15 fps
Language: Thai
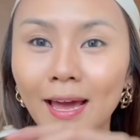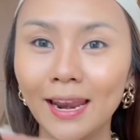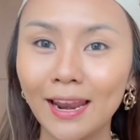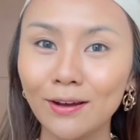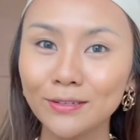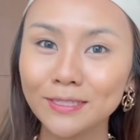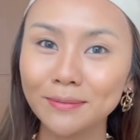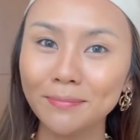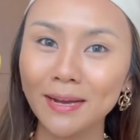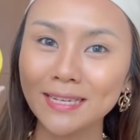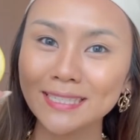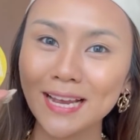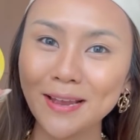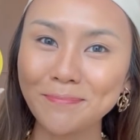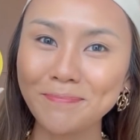เราจะมา
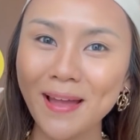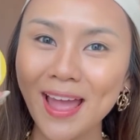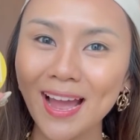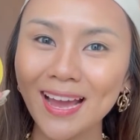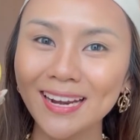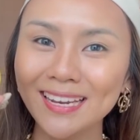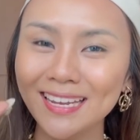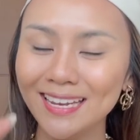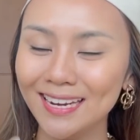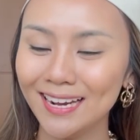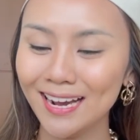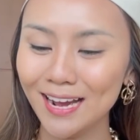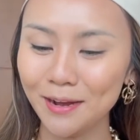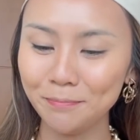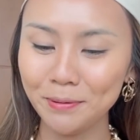ใช้แป้งอันนี้นะ
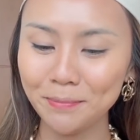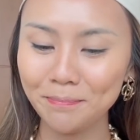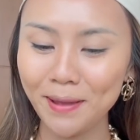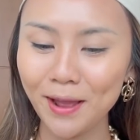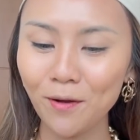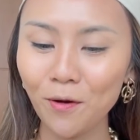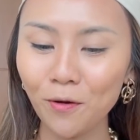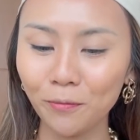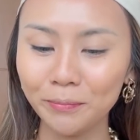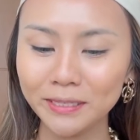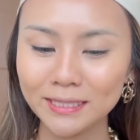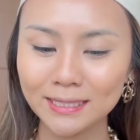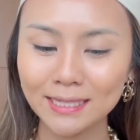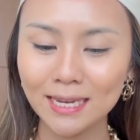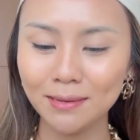คะ เป็นแป้งของ Miss
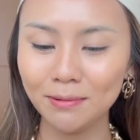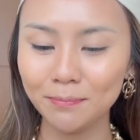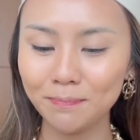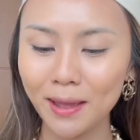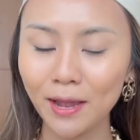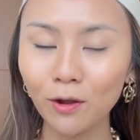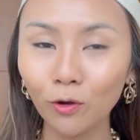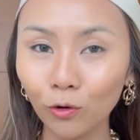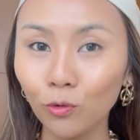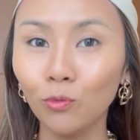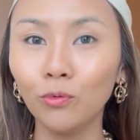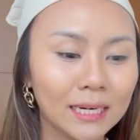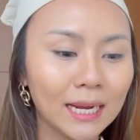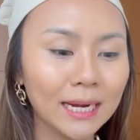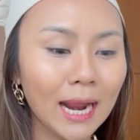T เป็นแป้งกลู
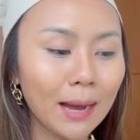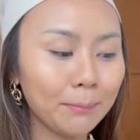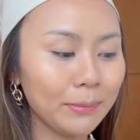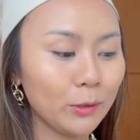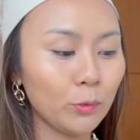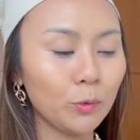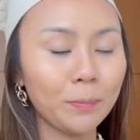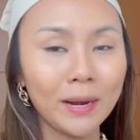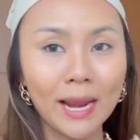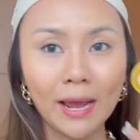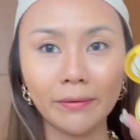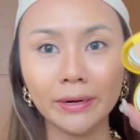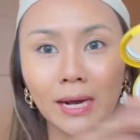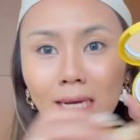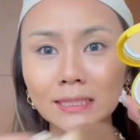ได้ทำรีวิวไปแล้ว
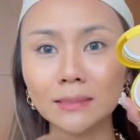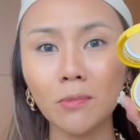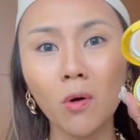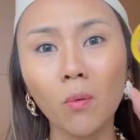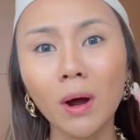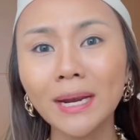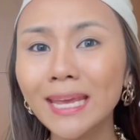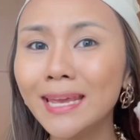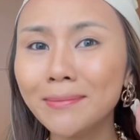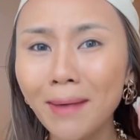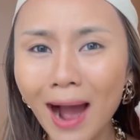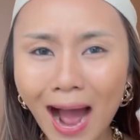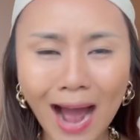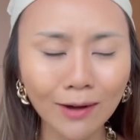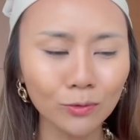นะคะ จะบอกว่าดี
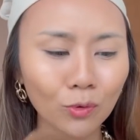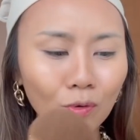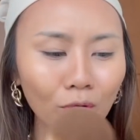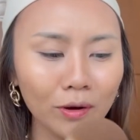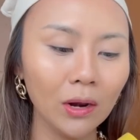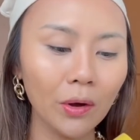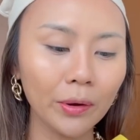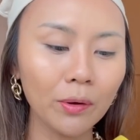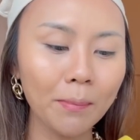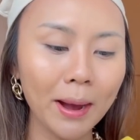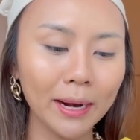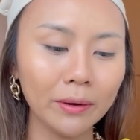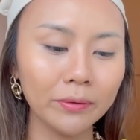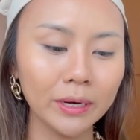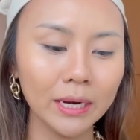มากทุกคนร้อยกว่าบาท
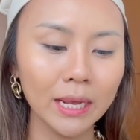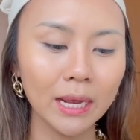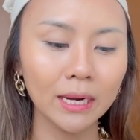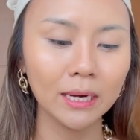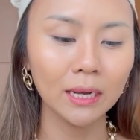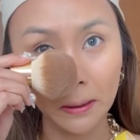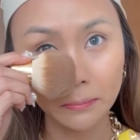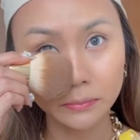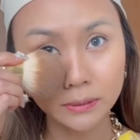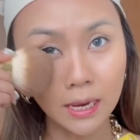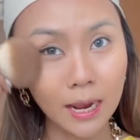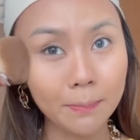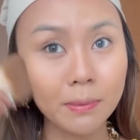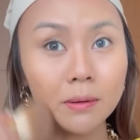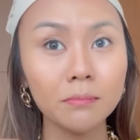เท่านั้นเองนะแอมใช้
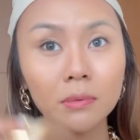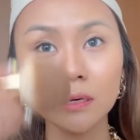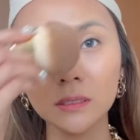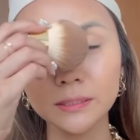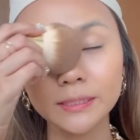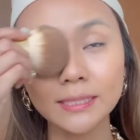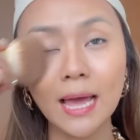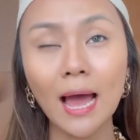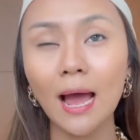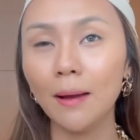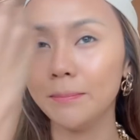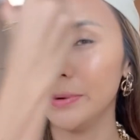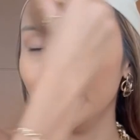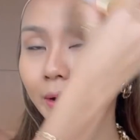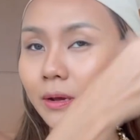เป็นเบอร์
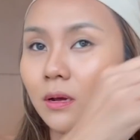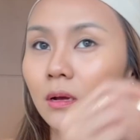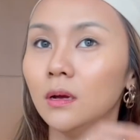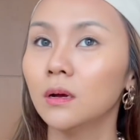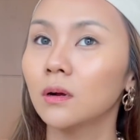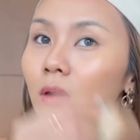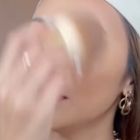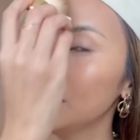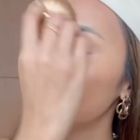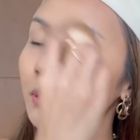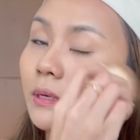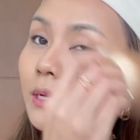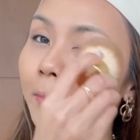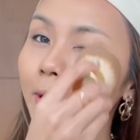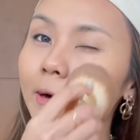3 นะ ก็เป็นเบอ
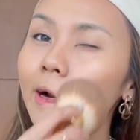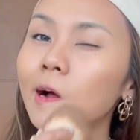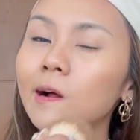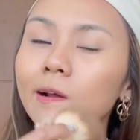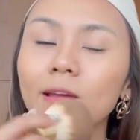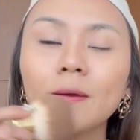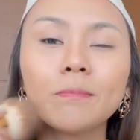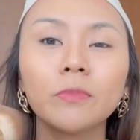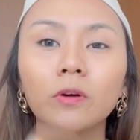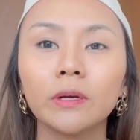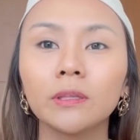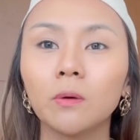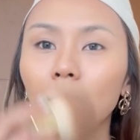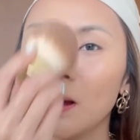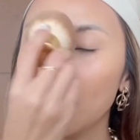ร์ที่ค่อนข้างเข้มหน่อย
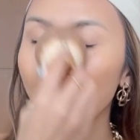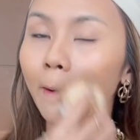แต่ว่า